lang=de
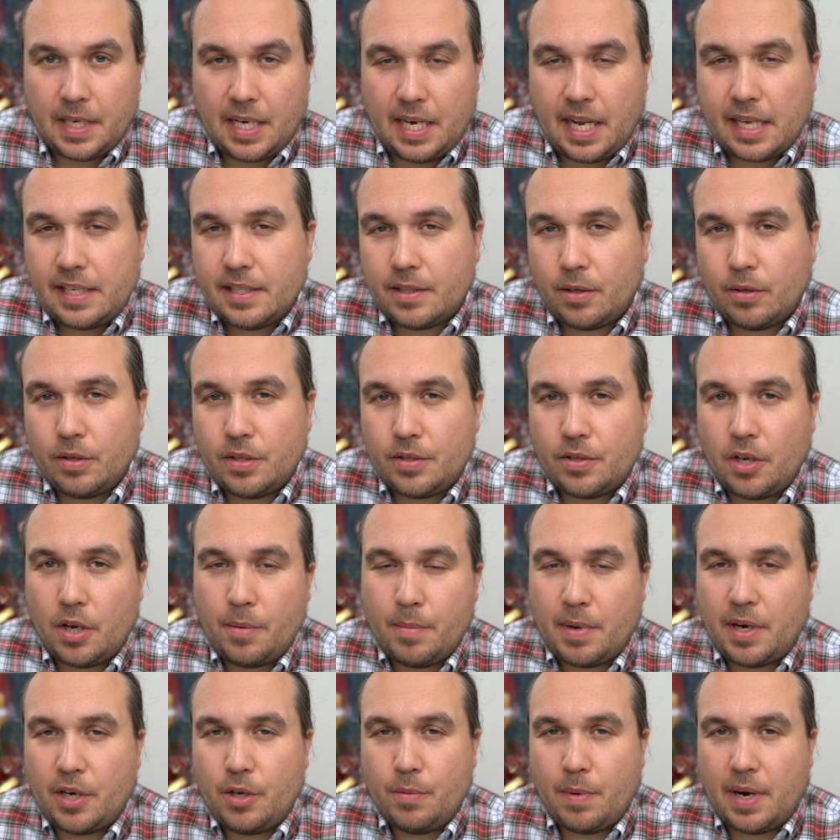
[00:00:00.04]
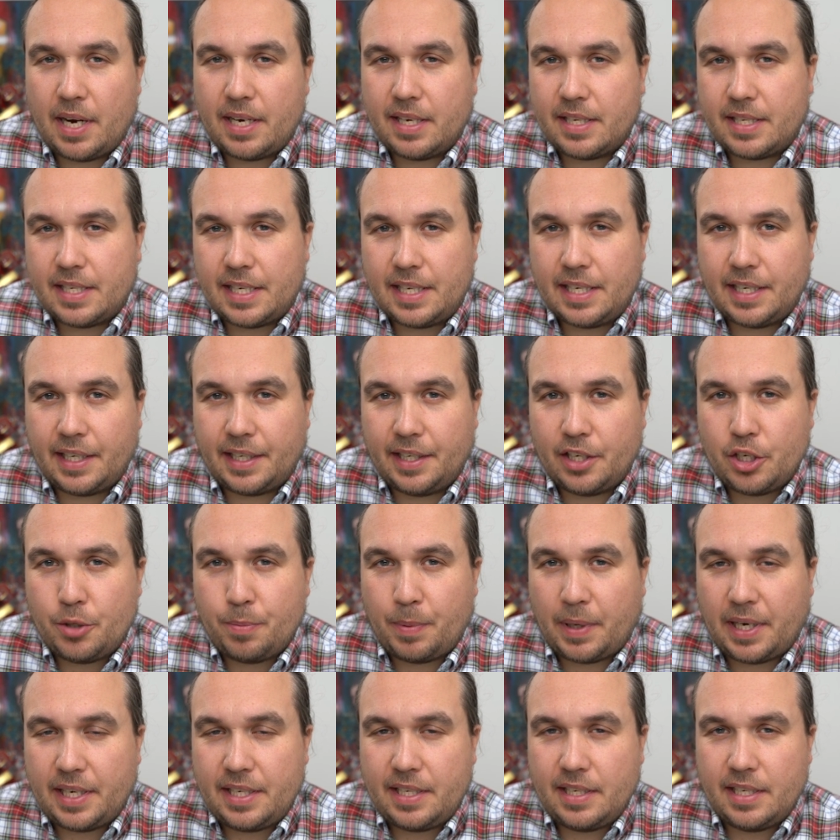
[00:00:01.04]
Lasst uns doch mal über eine Serie
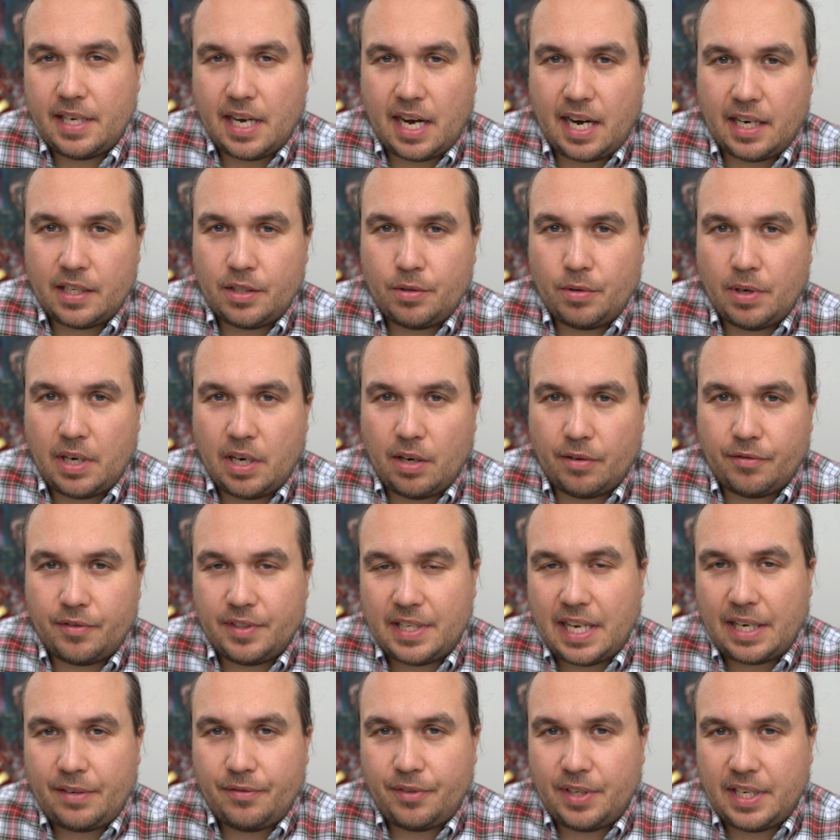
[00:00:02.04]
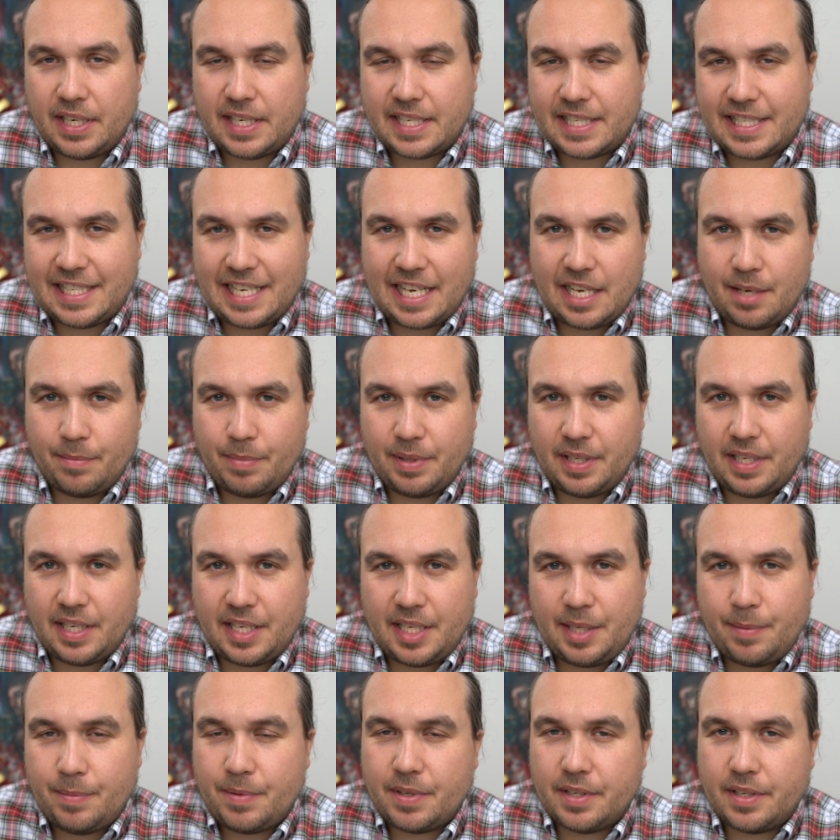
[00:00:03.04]
sprechen, die aktuell auf Netflix sehr
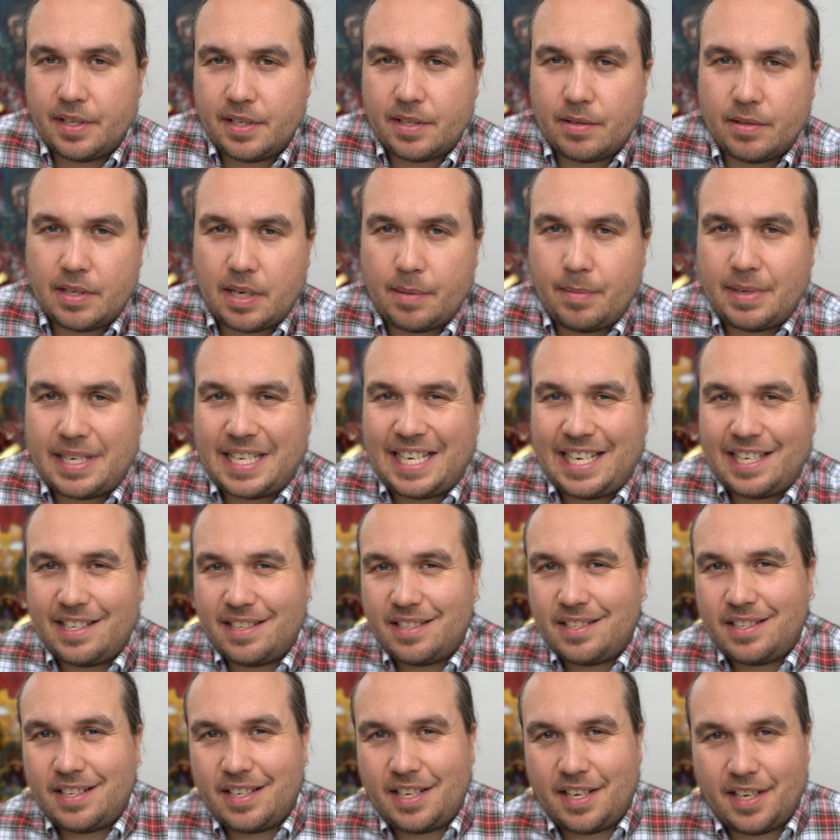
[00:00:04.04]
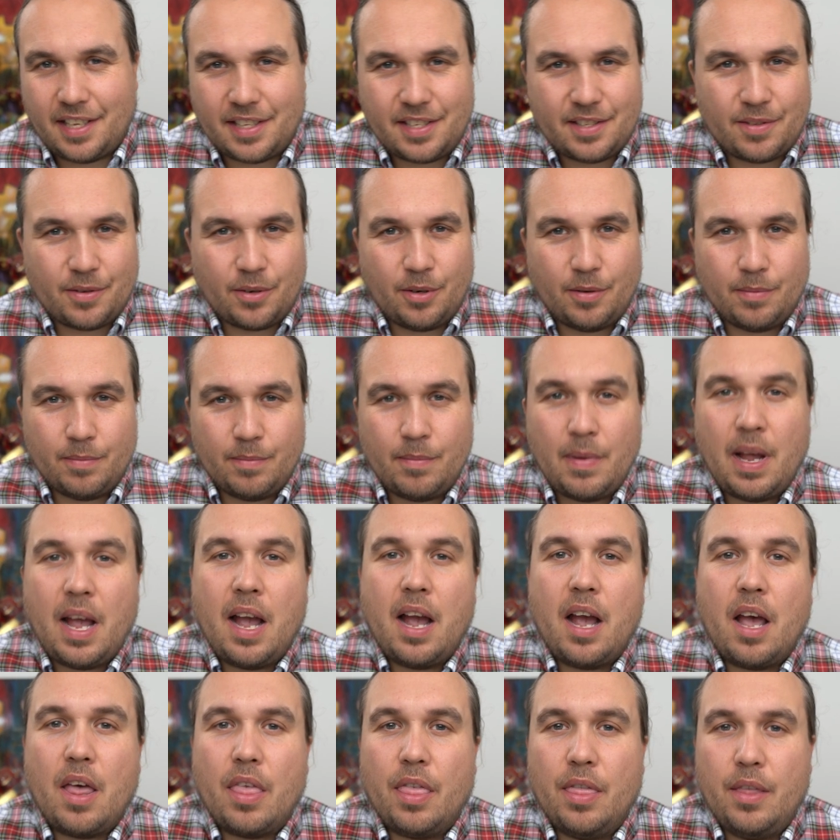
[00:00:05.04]
beliebt ist und damit geht es hier jetzt um
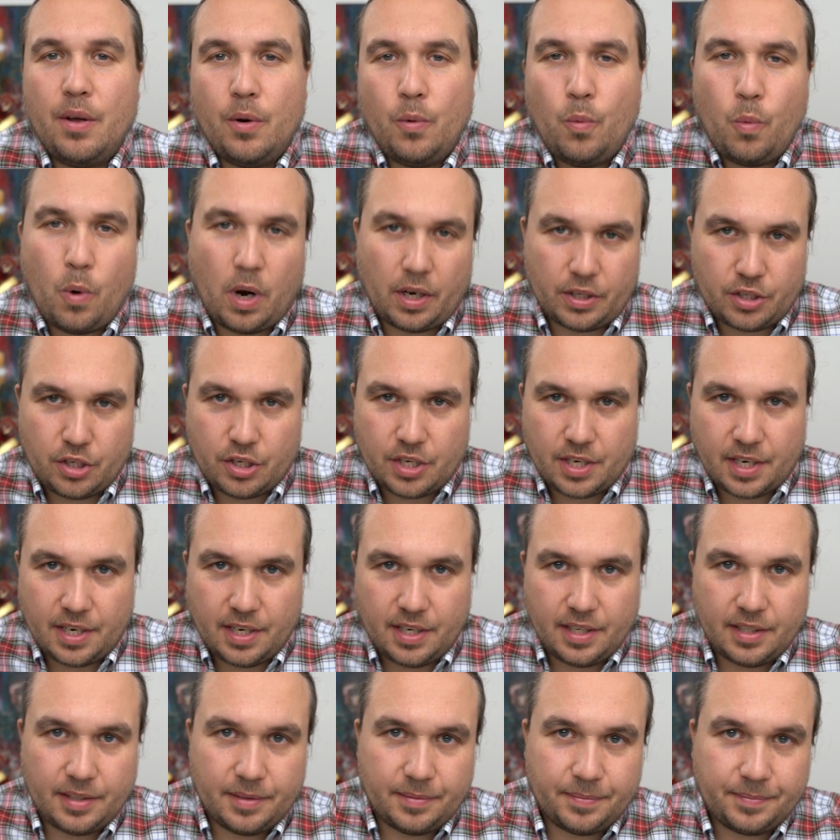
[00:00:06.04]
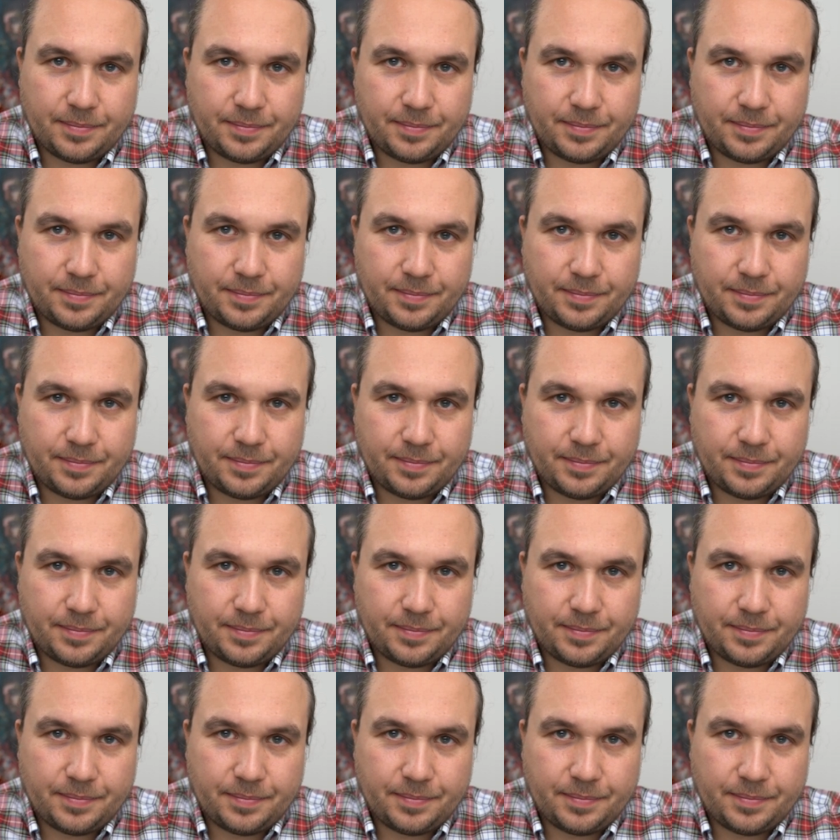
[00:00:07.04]
The Watcher.